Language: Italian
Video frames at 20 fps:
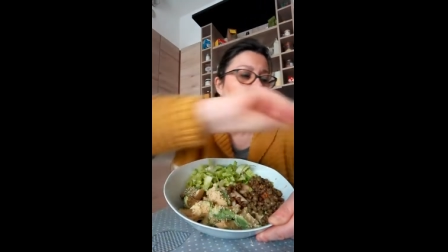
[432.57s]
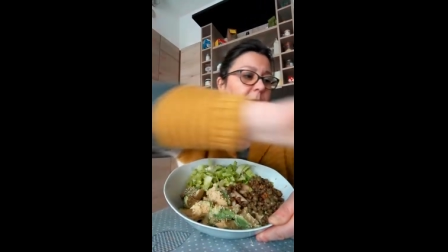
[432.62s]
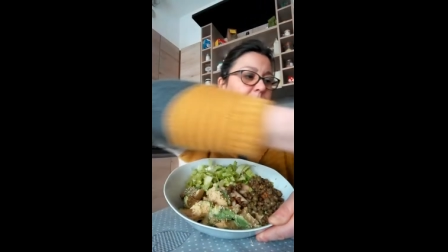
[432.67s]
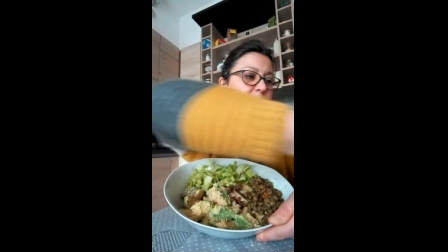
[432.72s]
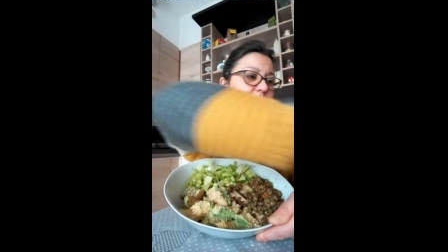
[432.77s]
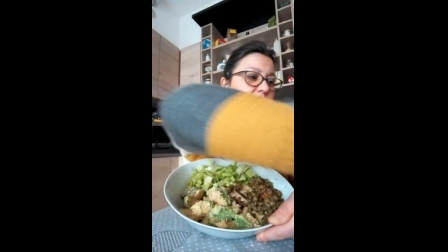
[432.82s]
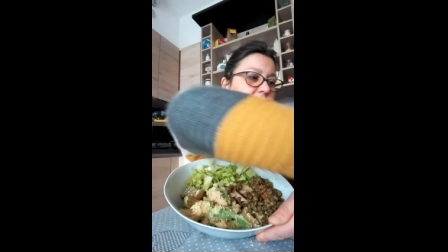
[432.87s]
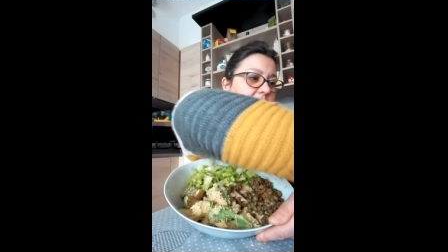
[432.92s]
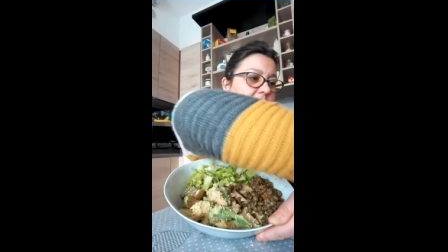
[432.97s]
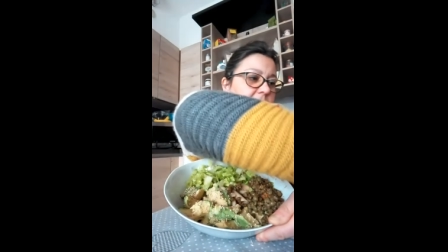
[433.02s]

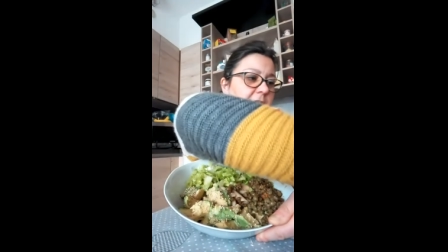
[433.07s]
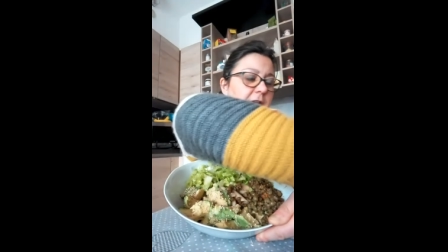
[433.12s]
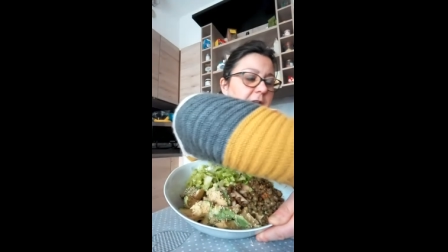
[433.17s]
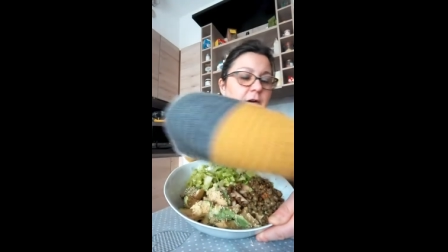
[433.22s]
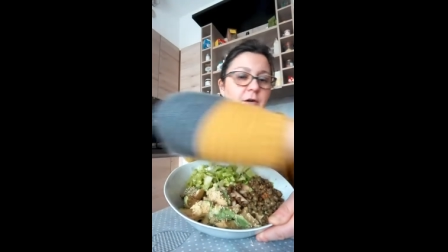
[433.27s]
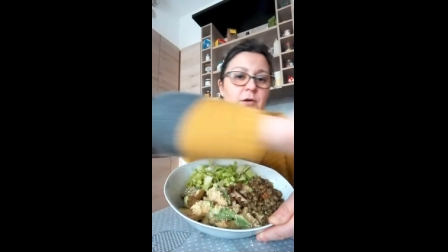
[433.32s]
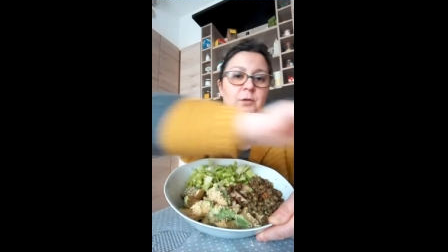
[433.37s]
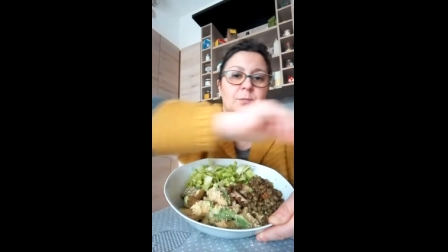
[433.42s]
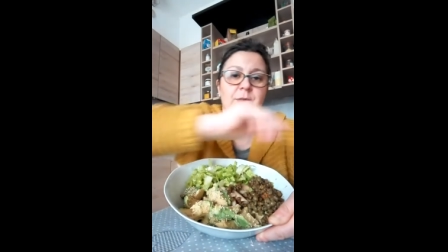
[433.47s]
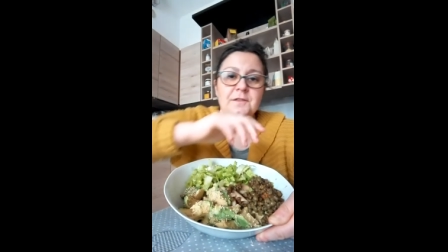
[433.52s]
perché
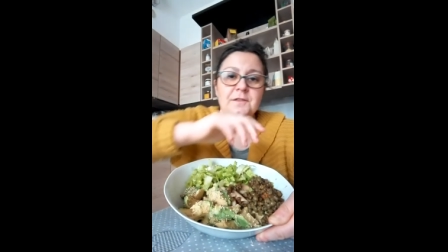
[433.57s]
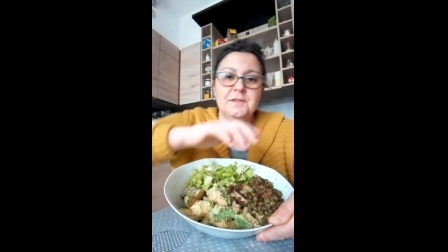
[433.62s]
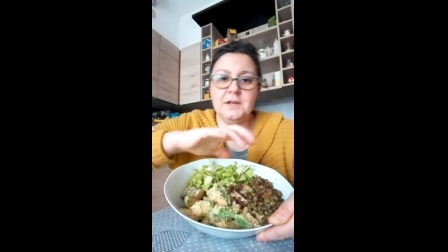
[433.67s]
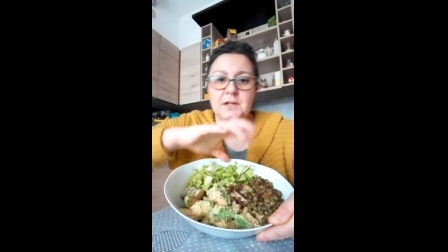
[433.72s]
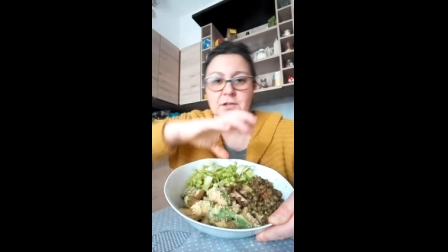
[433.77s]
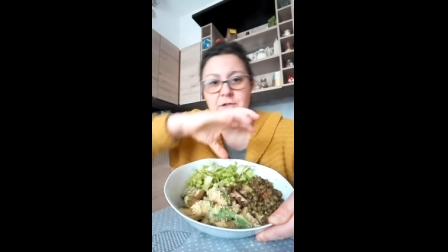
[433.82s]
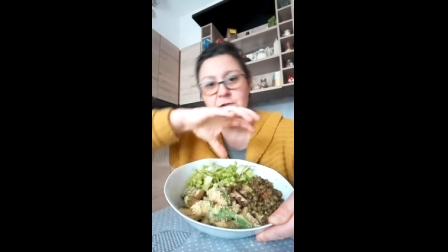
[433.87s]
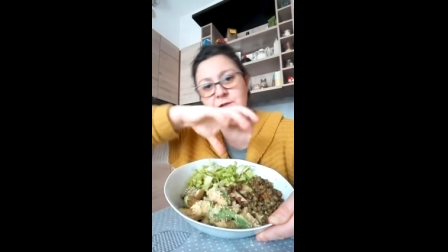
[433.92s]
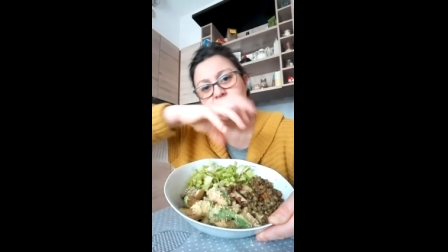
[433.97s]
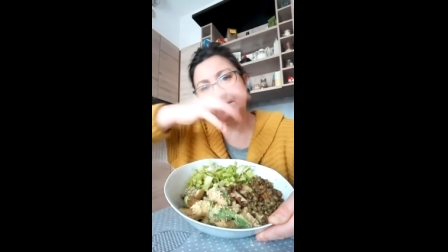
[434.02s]
ho
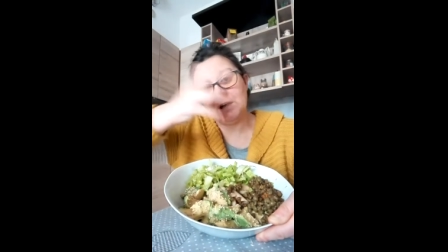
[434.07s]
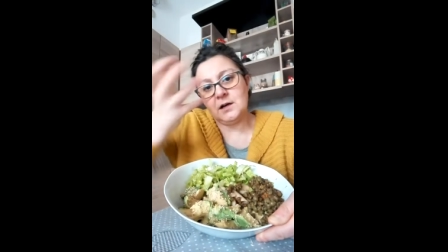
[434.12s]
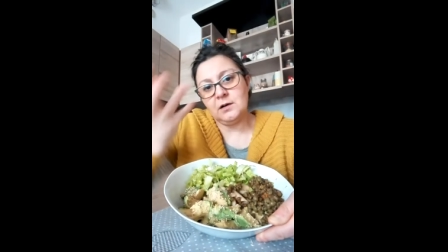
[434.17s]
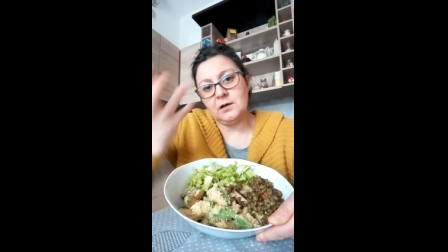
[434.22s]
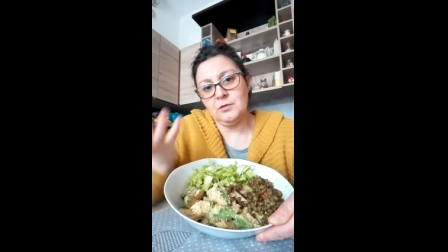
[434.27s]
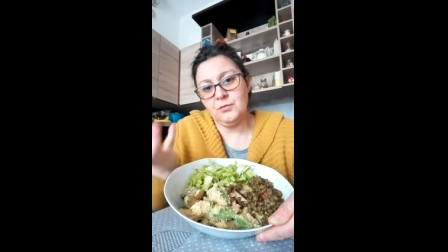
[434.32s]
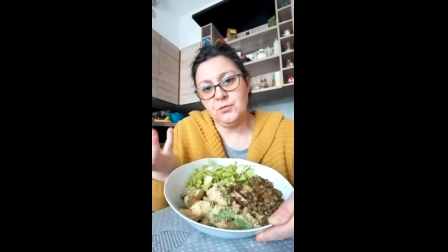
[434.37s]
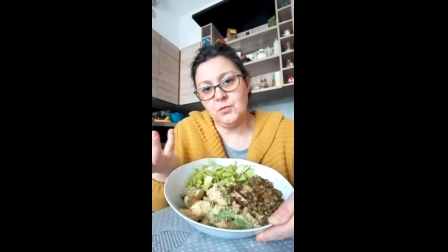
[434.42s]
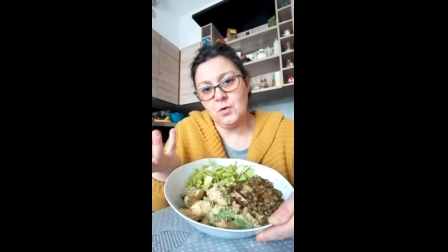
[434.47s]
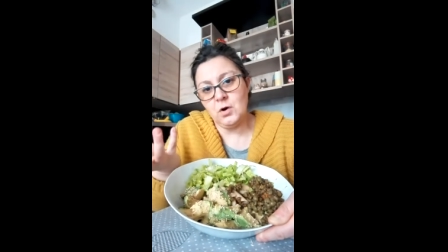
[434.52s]
preferito
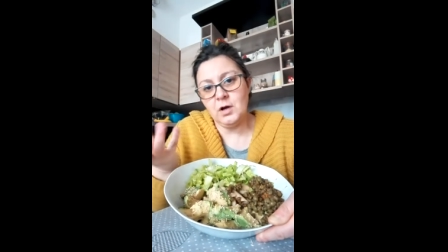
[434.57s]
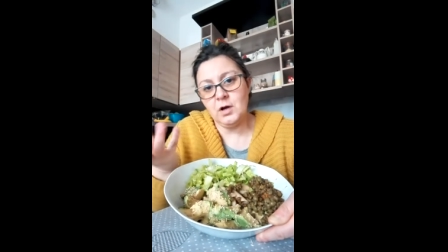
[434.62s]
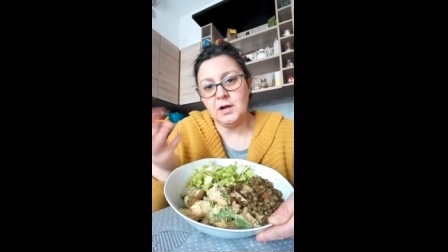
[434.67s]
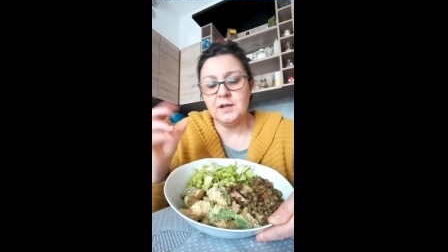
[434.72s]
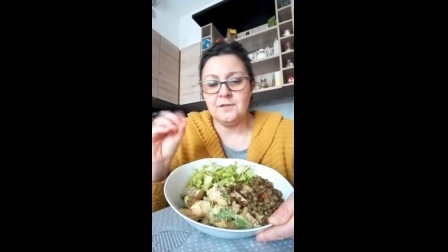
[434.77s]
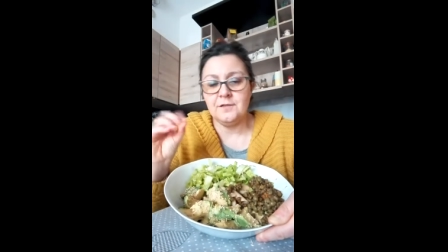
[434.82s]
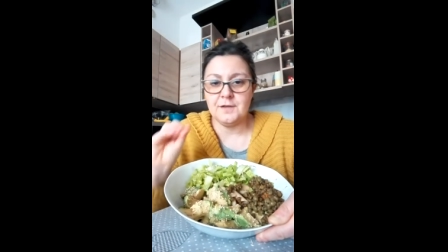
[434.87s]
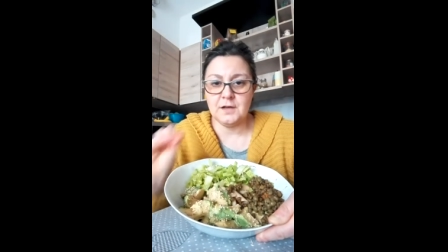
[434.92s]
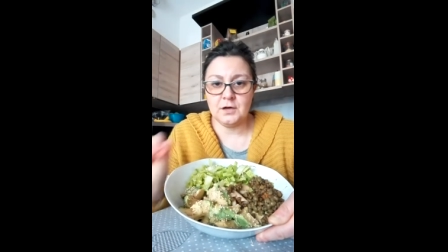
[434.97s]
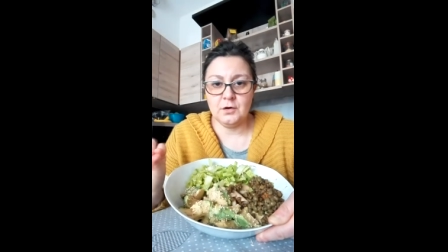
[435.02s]
tirarlo fuori
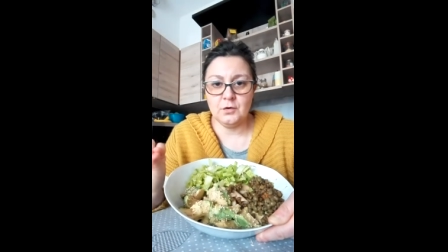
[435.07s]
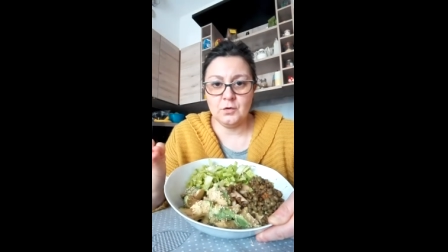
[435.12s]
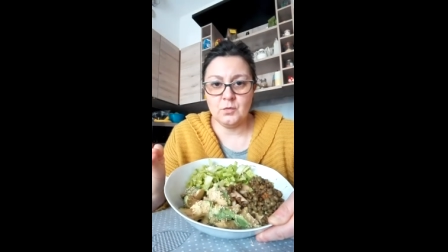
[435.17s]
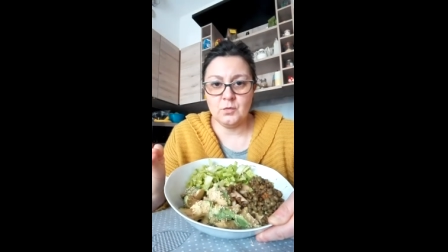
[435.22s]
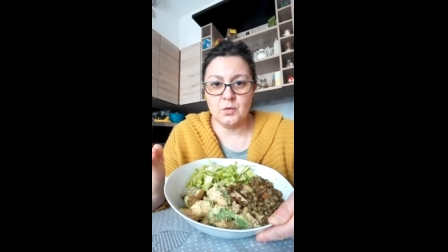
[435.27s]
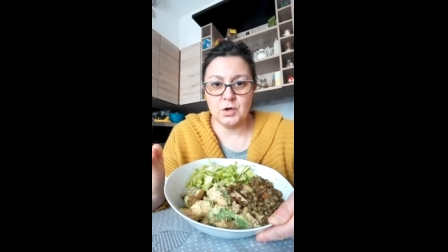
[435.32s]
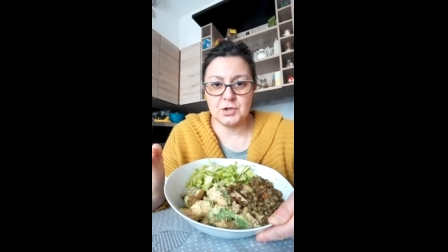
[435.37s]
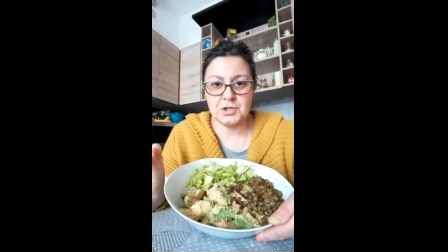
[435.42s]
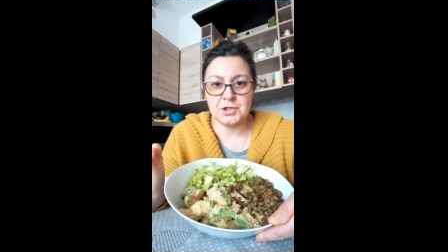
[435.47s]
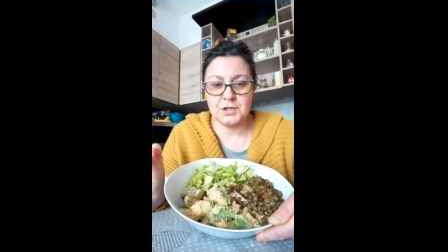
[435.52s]
e farlo
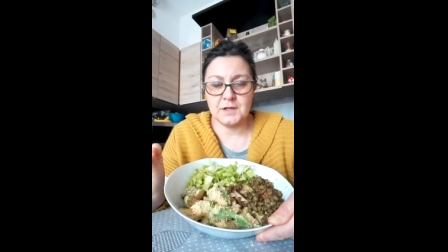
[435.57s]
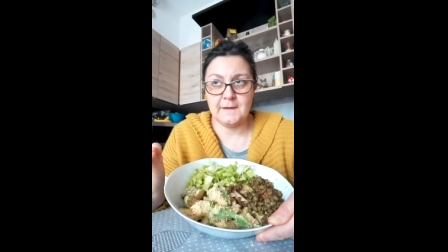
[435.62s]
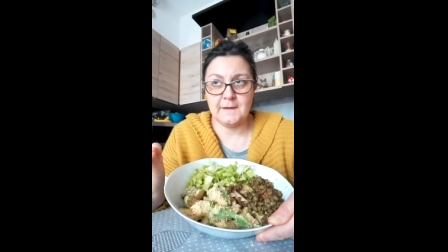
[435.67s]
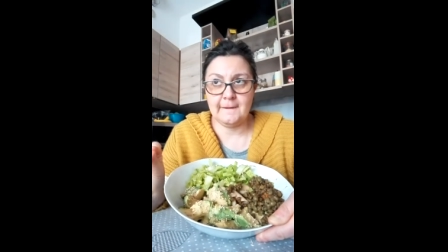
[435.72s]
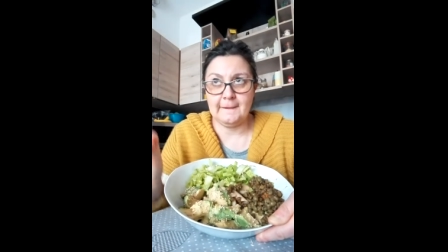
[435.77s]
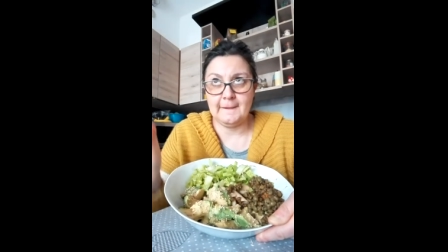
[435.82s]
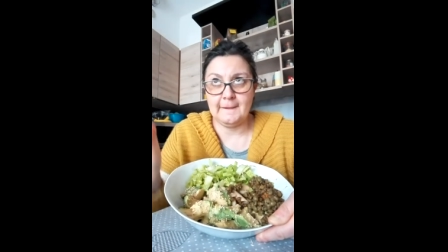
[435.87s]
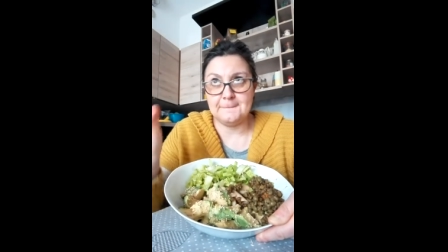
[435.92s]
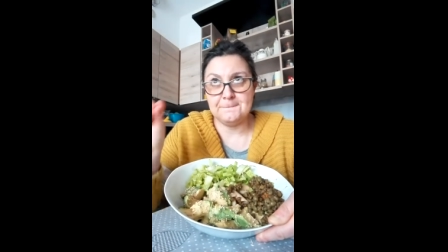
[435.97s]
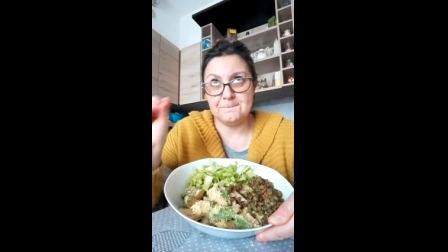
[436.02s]

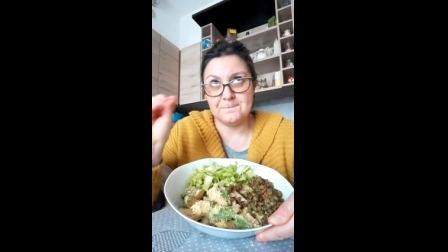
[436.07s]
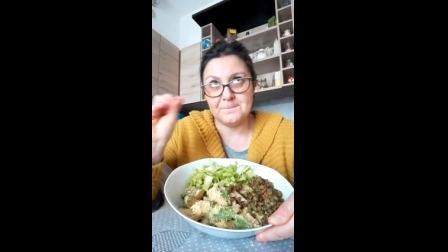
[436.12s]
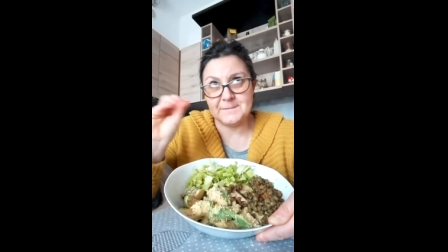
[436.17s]
cuocere